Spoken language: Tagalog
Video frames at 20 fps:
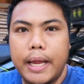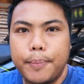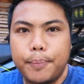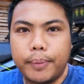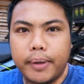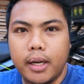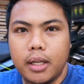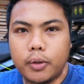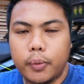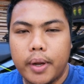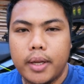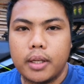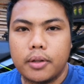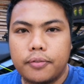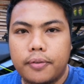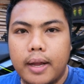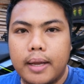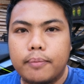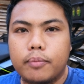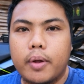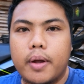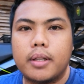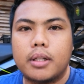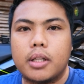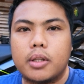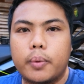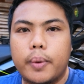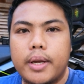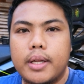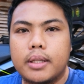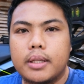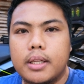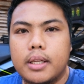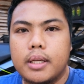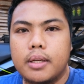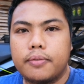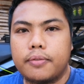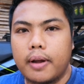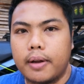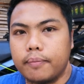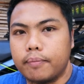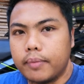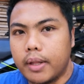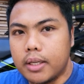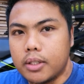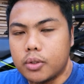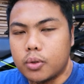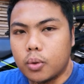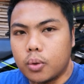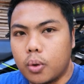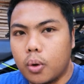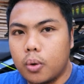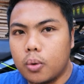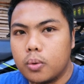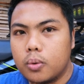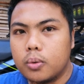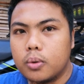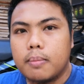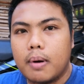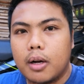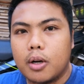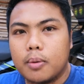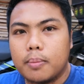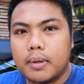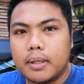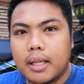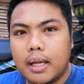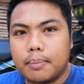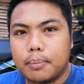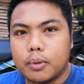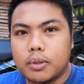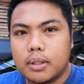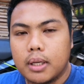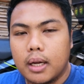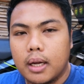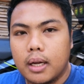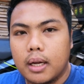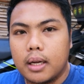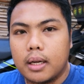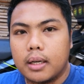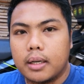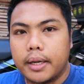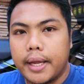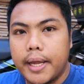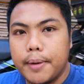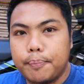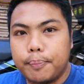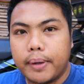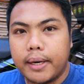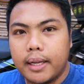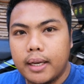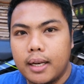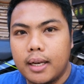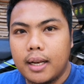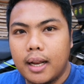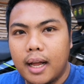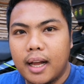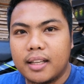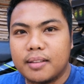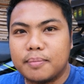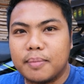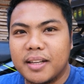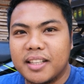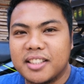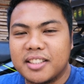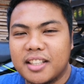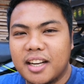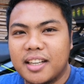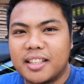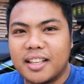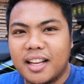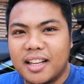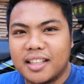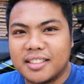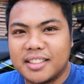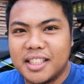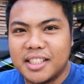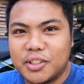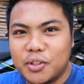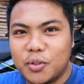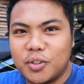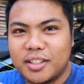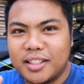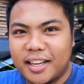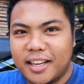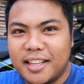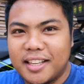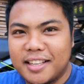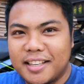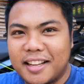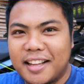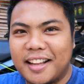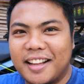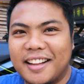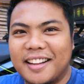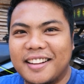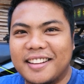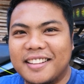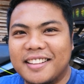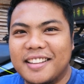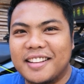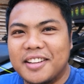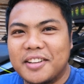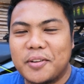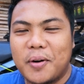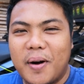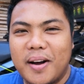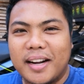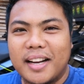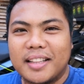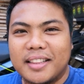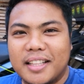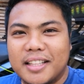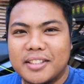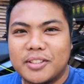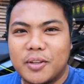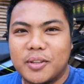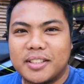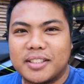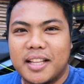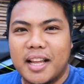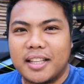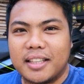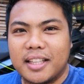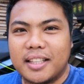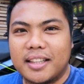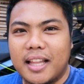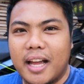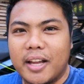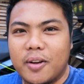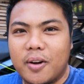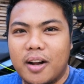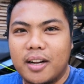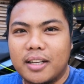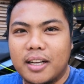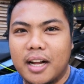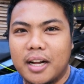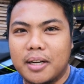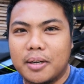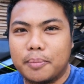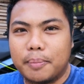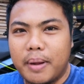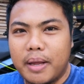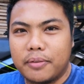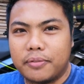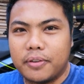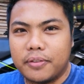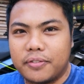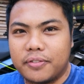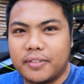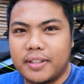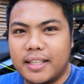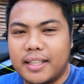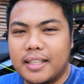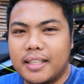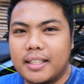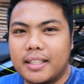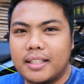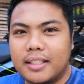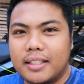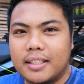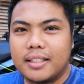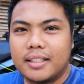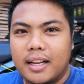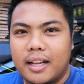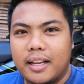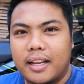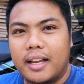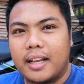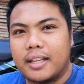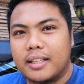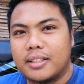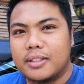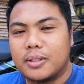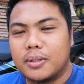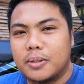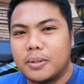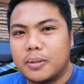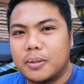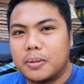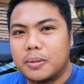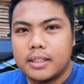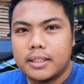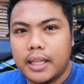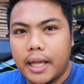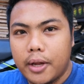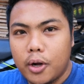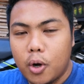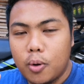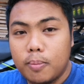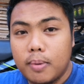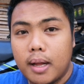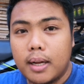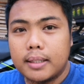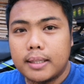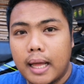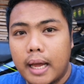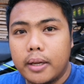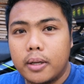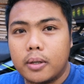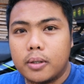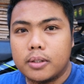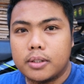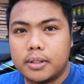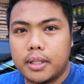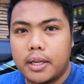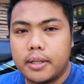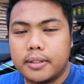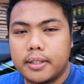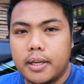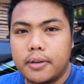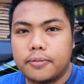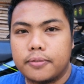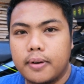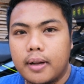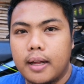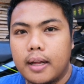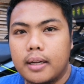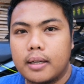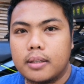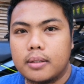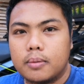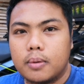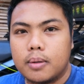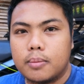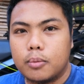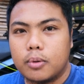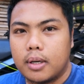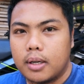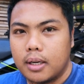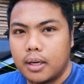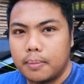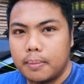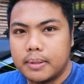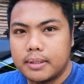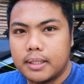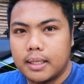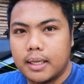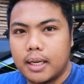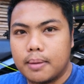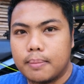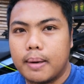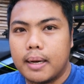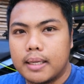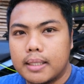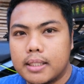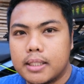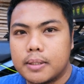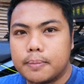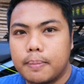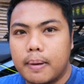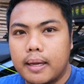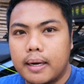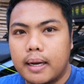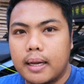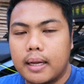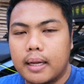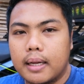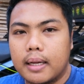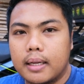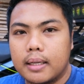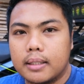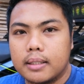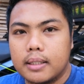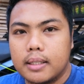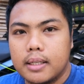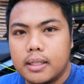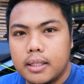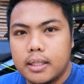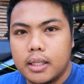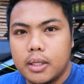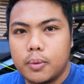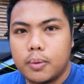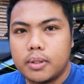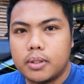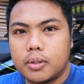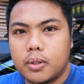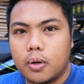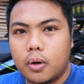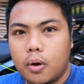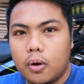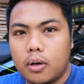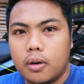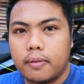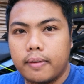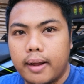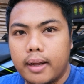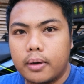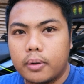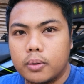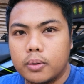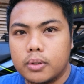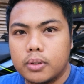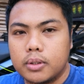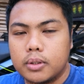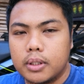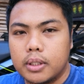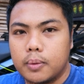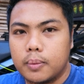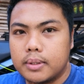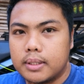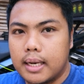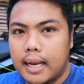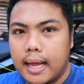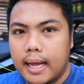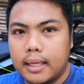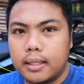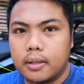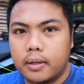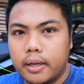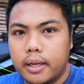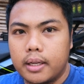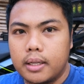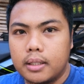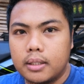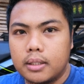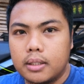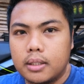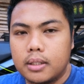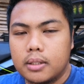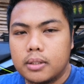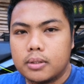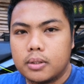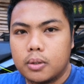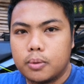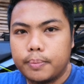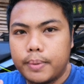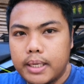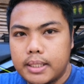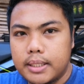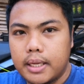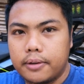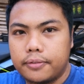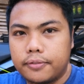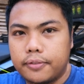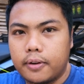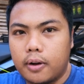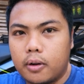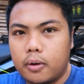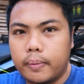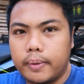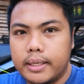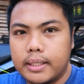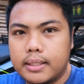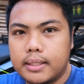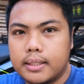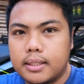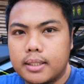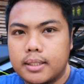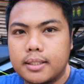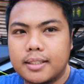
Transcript: April 25, 2020, 5 days to go bago matapos ang April at mag-start ng season 3 ng quarantine. So extended tayo hanggang May 15. Ayan, so stay home lang tayo, stay safe lang, wag mo nang labas ng labas para iwas coronavirus, iwas lahat, okay? So be safe always.